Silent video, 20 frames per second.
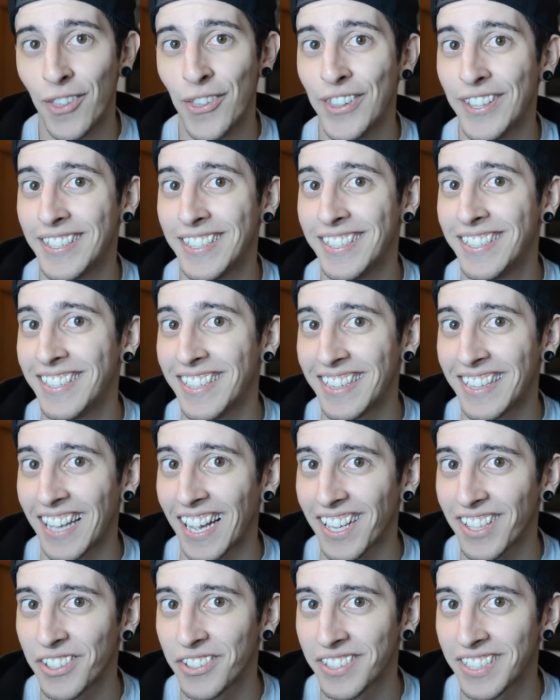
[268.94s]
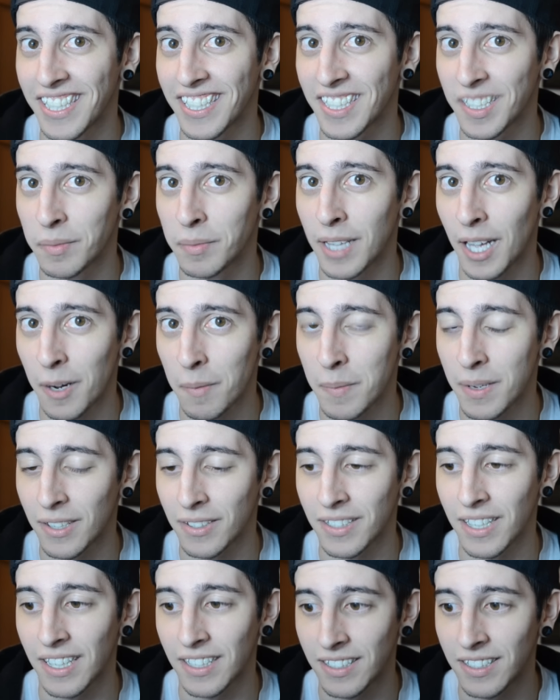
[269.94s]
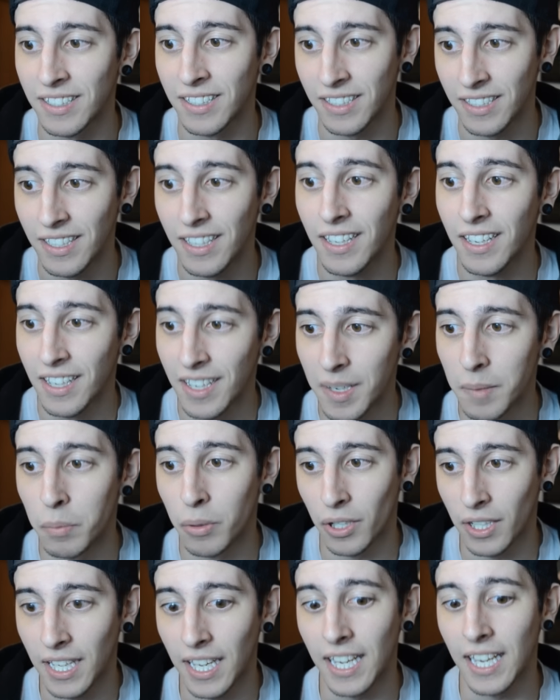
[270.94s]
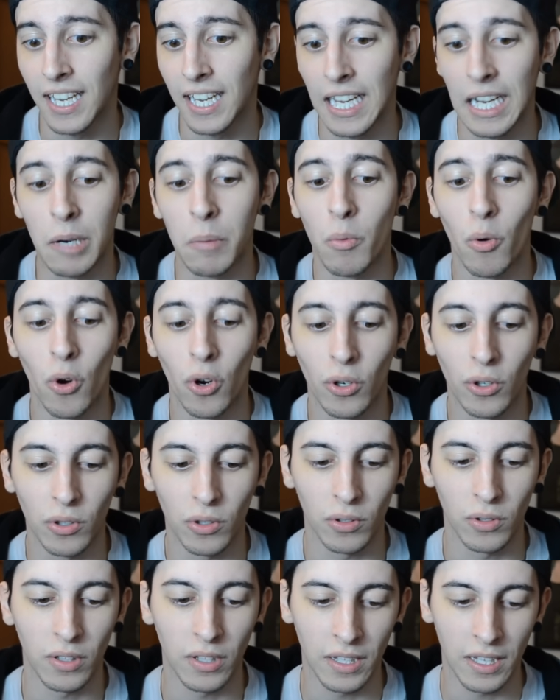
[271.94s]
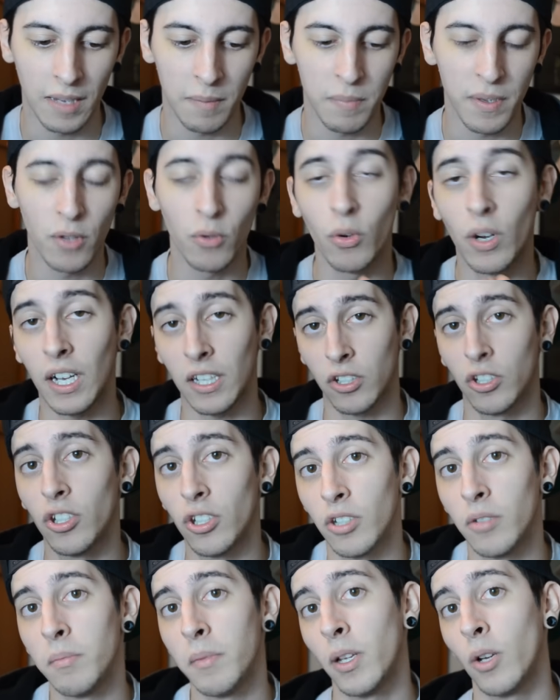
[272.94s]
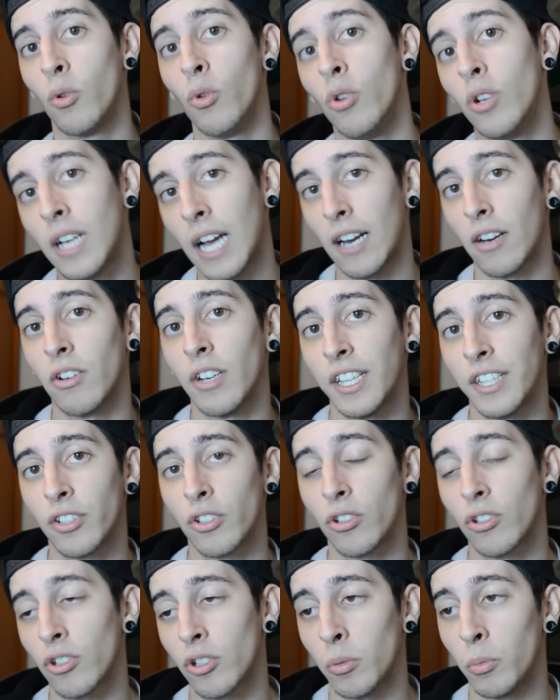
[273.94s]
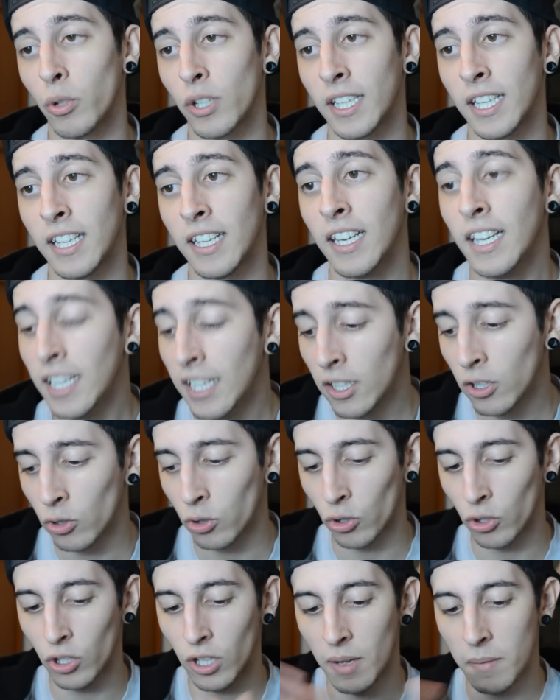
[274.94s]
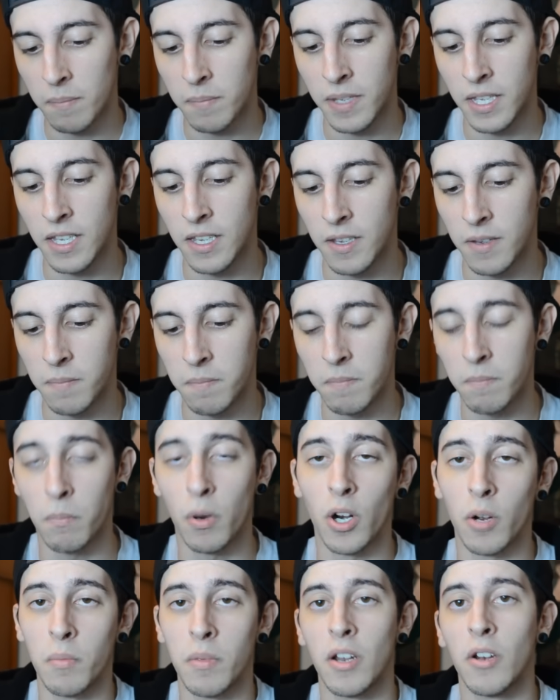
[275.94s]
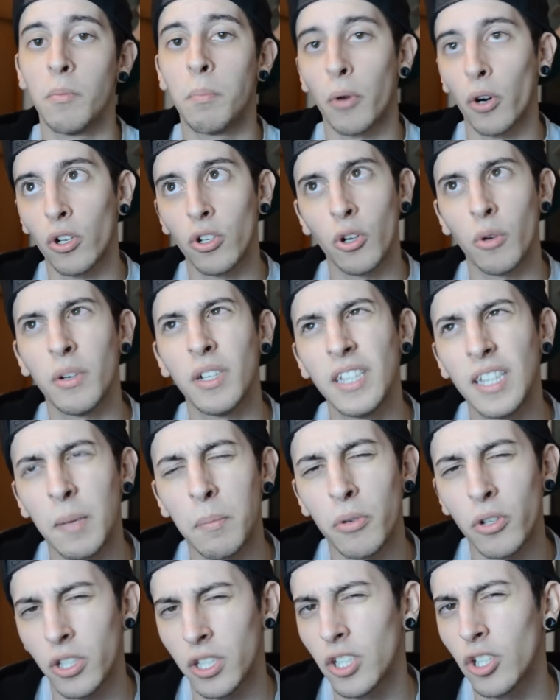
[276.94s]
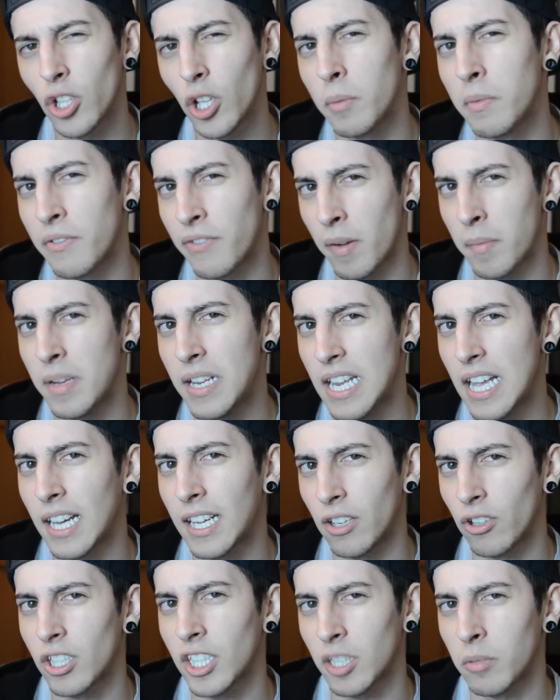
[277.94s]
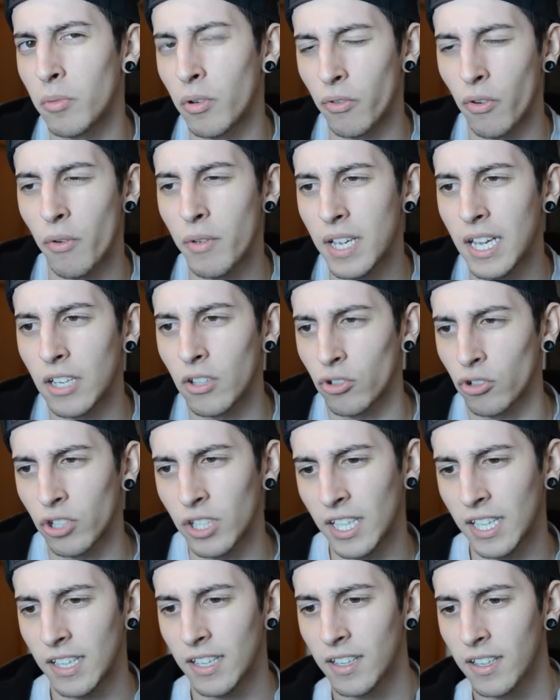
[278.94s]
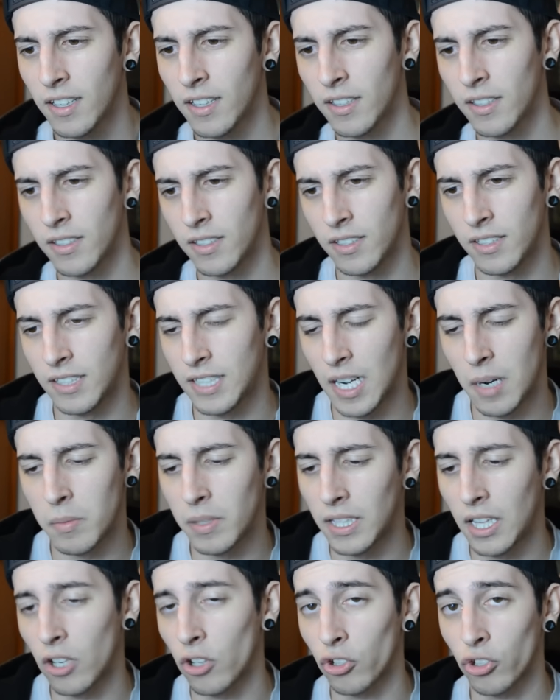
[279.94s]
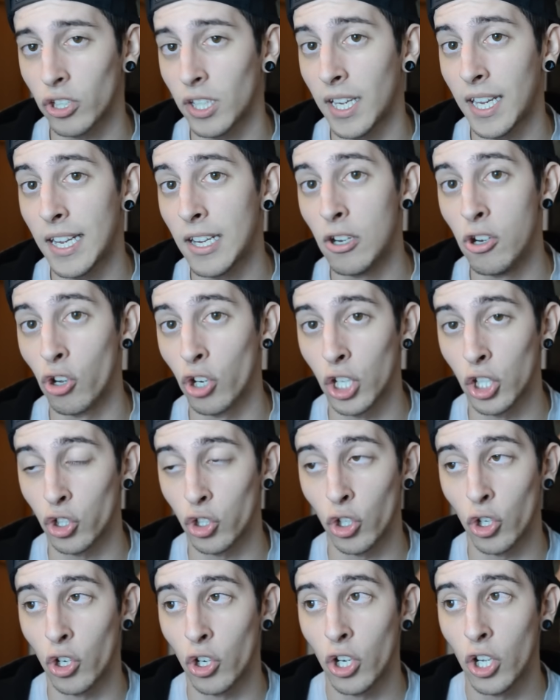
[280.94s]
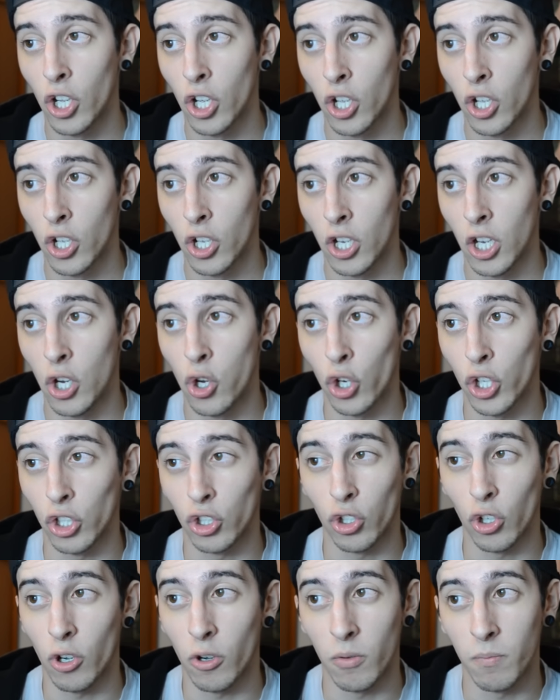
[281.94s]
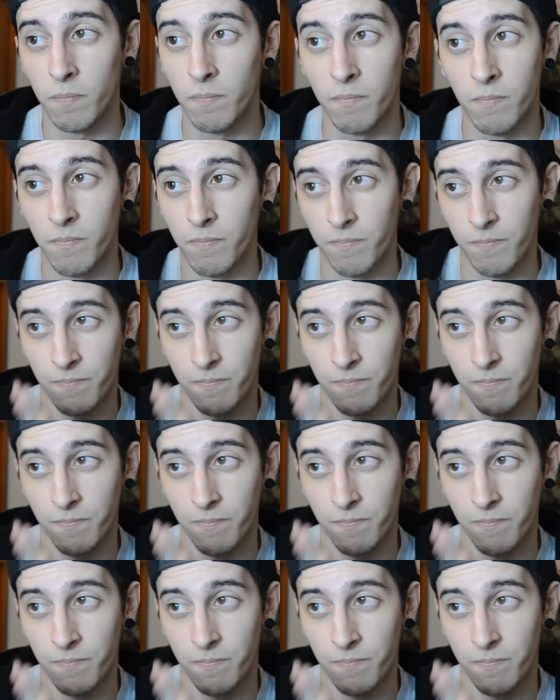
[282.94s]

los 17 años en aceptarme, o sea, así porque como en mi educación me inculcaron eso, como que toda mi, bueno, el por 90% de mi familia creo que es homofóbica, no sé, sinceramente no sé, es lo que yo, es lo que yo